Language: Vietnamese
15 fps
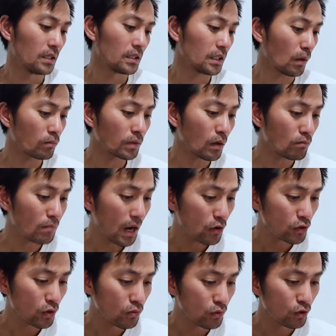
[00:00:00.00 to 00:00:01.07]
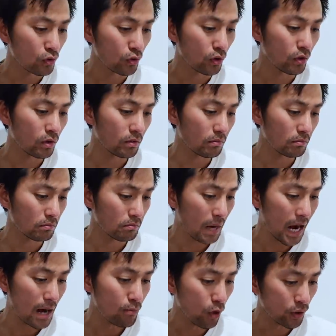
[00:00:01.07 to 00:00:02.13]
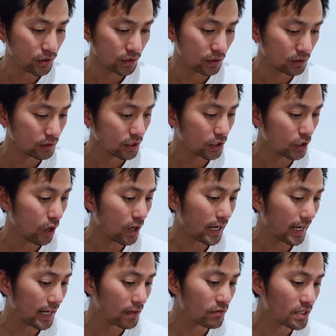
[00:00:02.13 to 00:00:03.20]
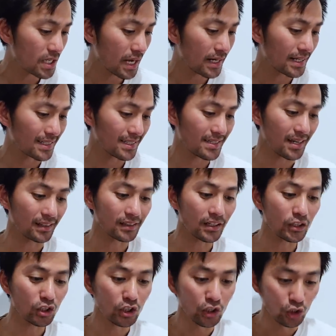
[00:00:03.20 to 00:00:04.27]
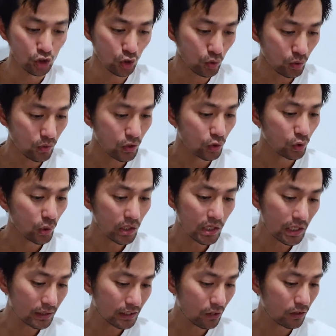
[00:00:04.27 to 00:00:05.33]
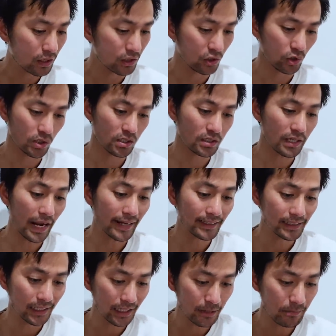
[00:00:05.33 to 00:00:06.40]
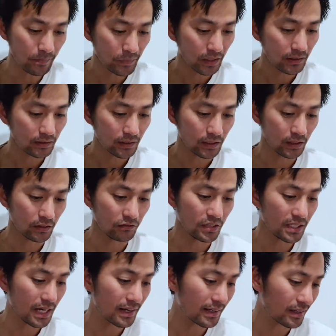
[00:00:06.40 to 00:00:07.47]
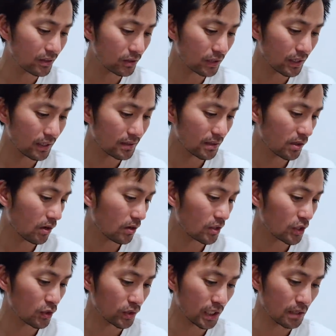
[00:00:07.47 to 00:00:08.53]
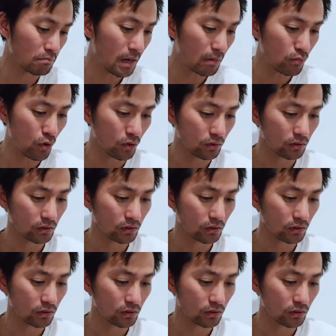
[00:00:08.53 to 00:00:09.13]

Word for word: Trong thông báo chung của ba bộ trưởng thì có khả năng visa này sẽ dẫn tới thường trú. Tuy nhiên theo lời luật sư Andy Lâm thì visa này có thể có điều kiện bắt buộc